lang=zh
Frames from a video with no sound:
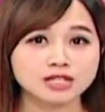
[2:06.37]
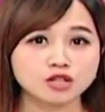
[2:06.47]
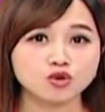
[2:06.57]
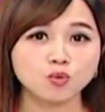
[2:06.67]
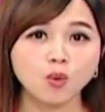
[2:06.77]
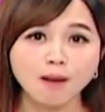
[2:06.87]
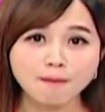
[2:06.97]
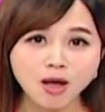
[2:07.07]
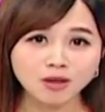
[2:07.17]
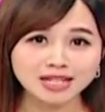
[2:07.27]
像是稳
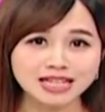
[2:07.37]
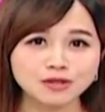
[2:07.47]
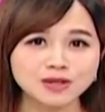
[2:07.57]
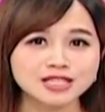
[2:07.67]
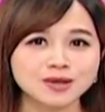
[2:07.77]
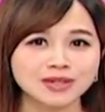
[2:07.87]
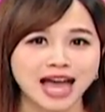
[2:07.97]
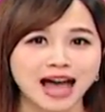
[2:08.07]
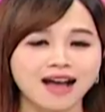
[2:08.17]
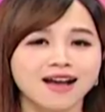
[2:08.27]
茂的营运走
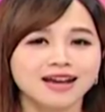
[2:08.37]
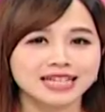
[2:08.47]
扬，